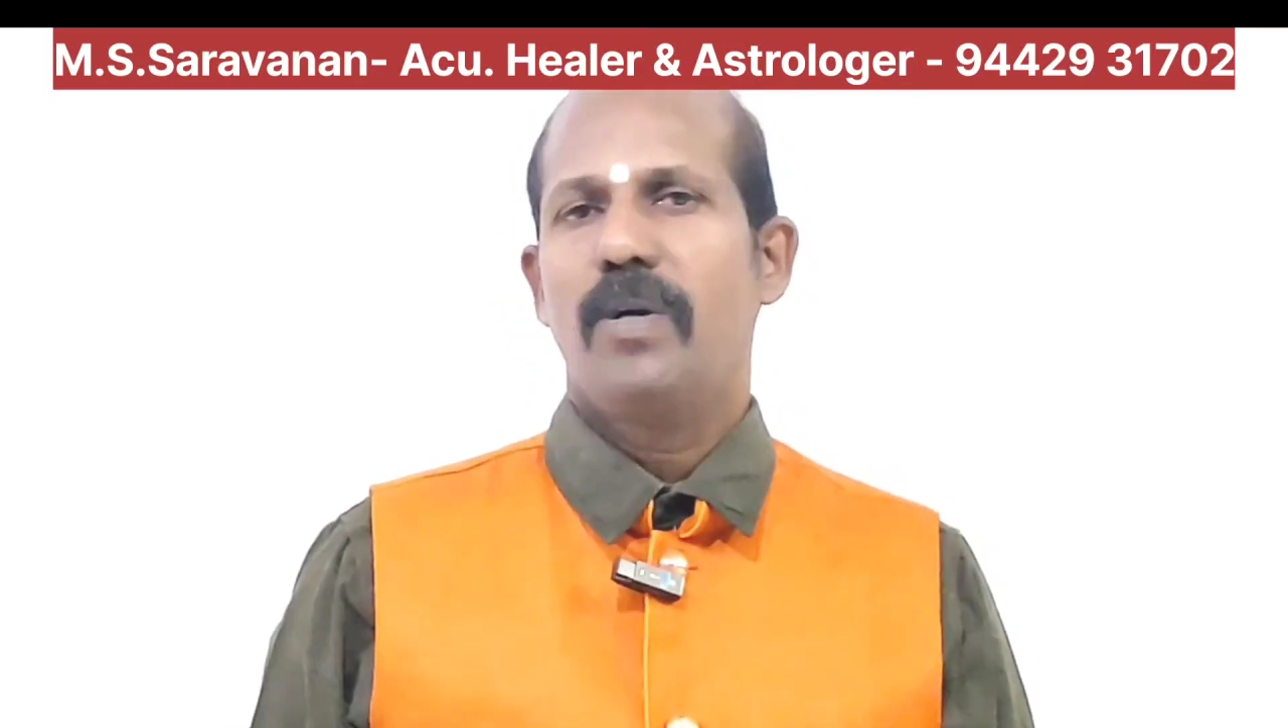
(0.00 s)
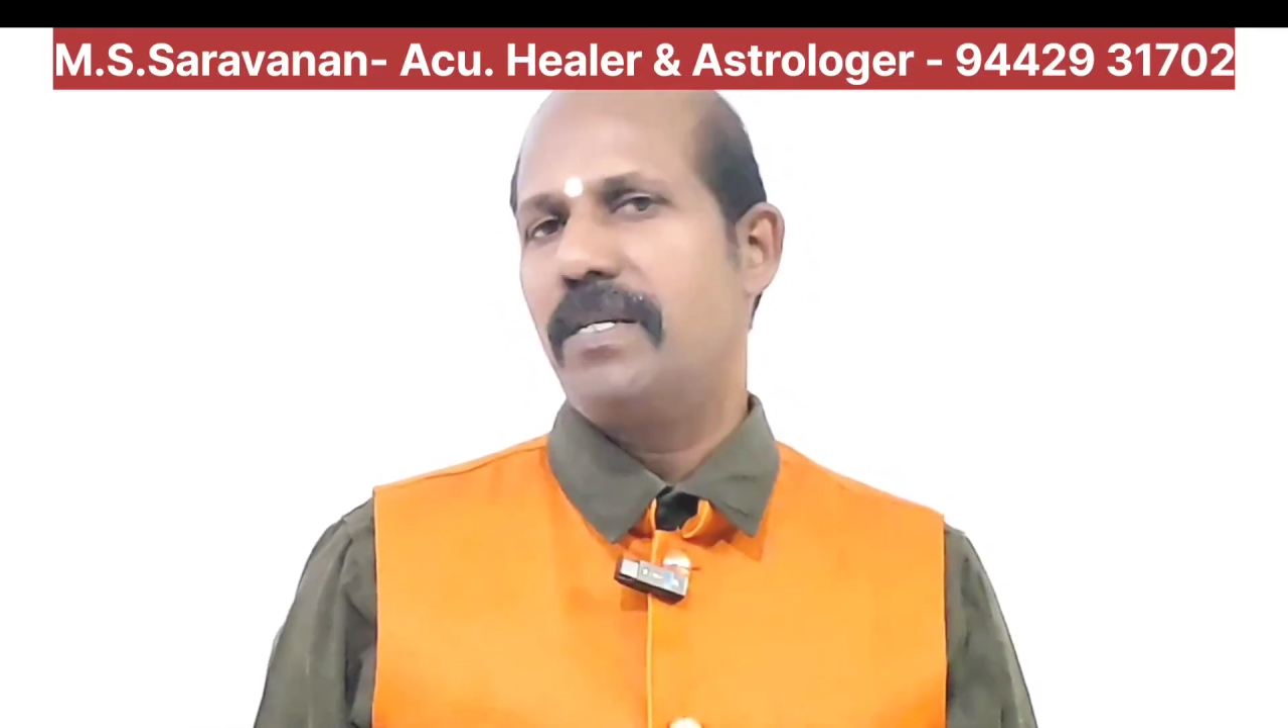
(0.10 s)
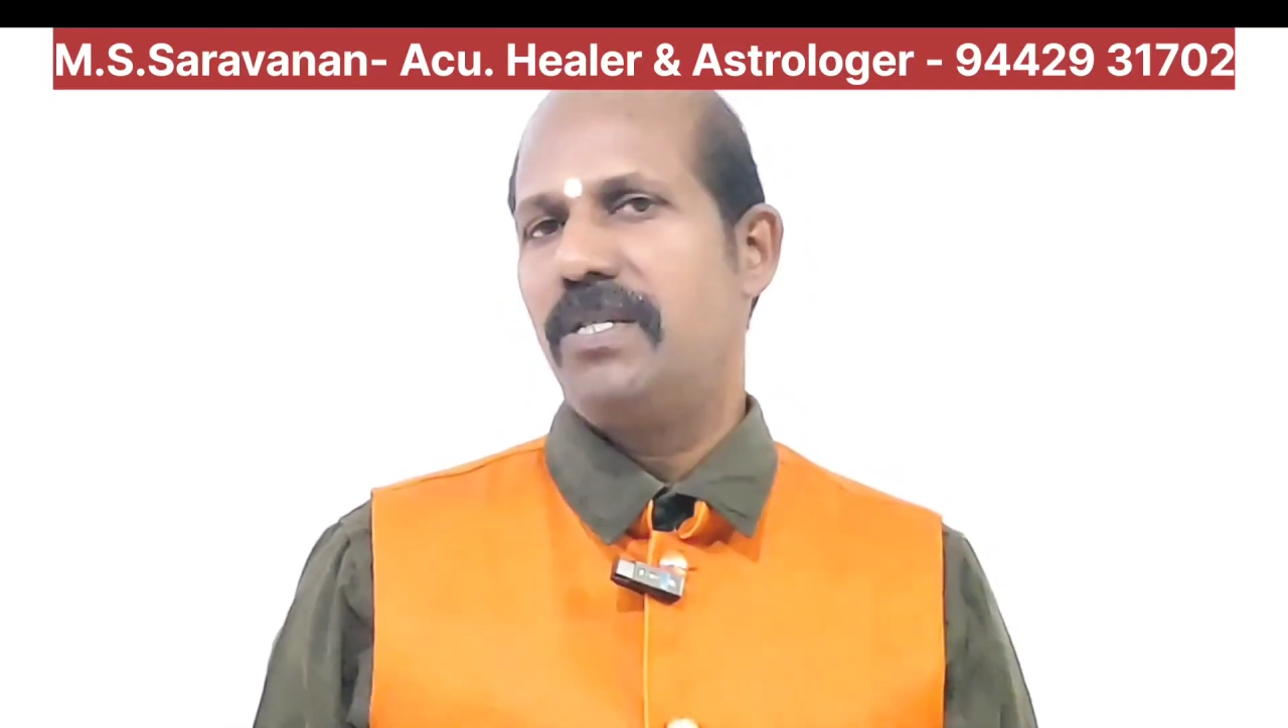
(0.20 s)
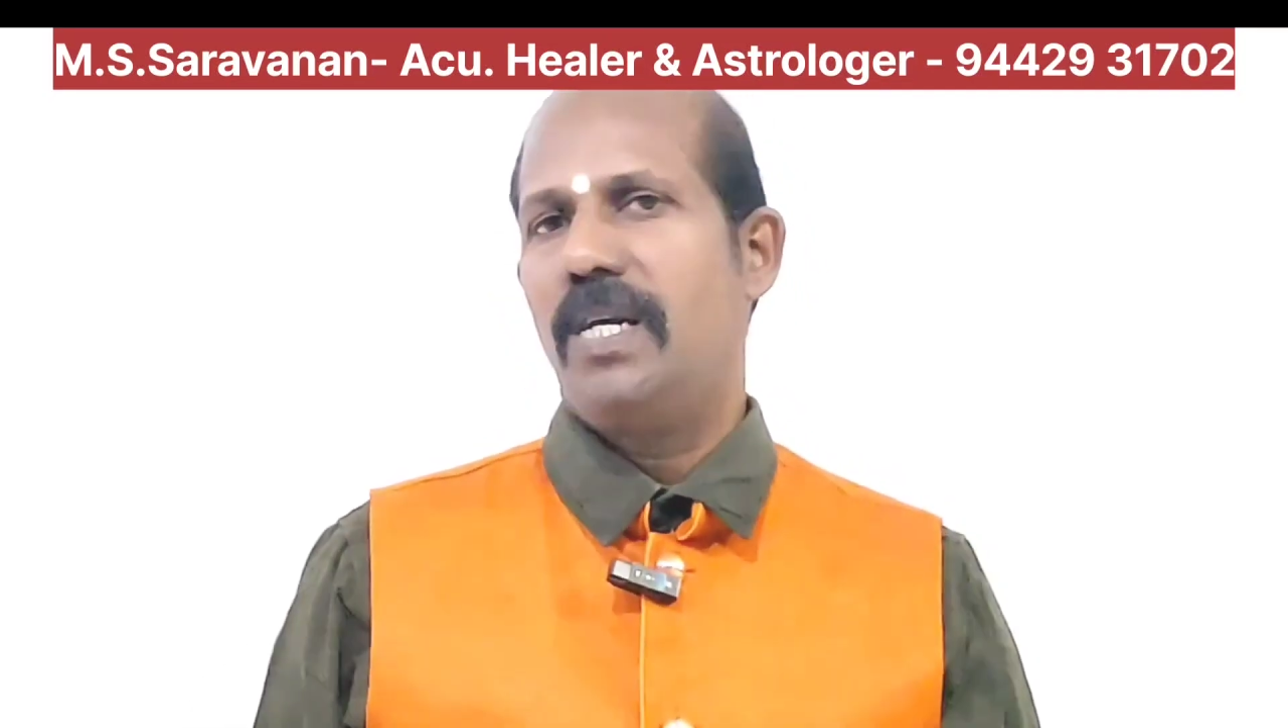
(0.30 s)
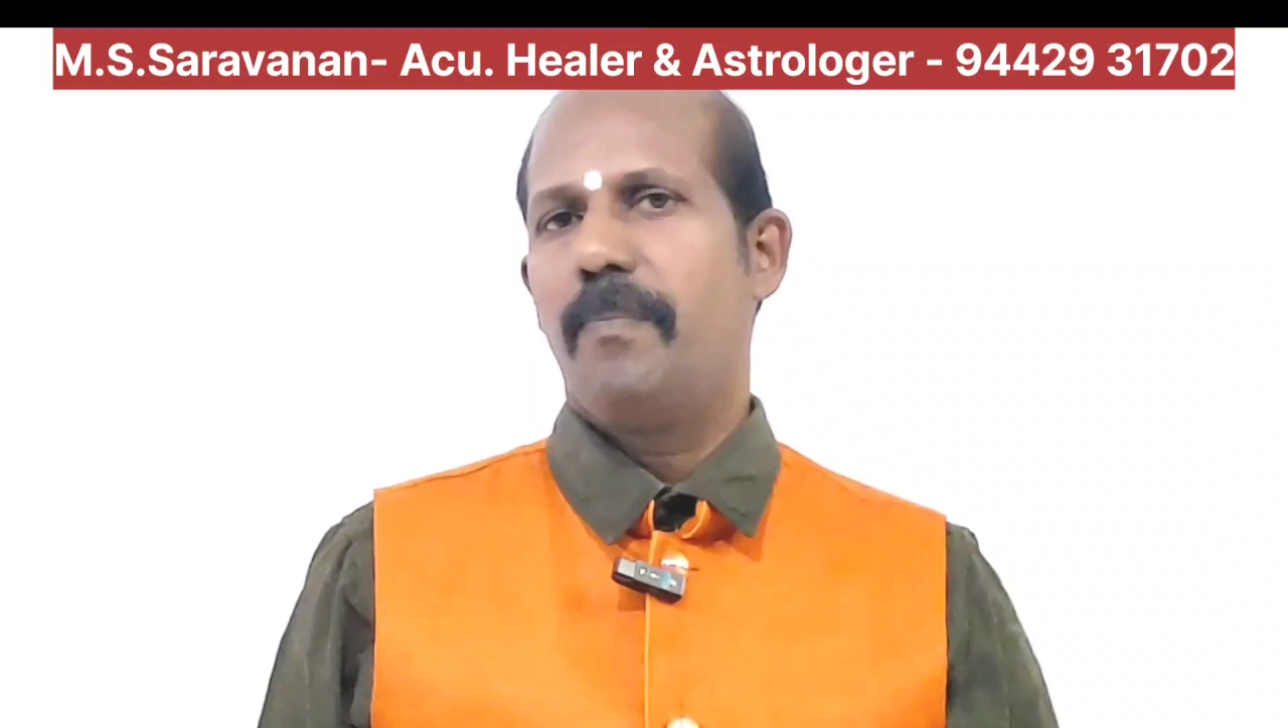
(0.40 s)

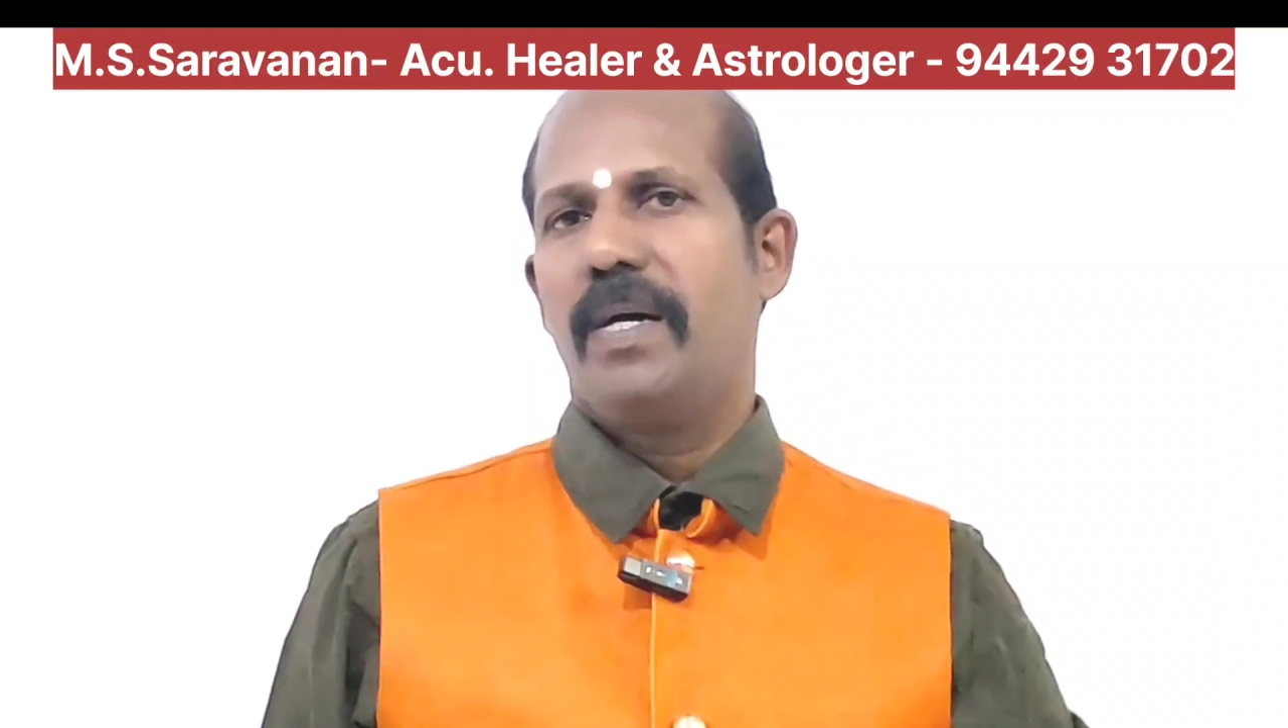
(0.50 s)
தொடர்ச்சியாக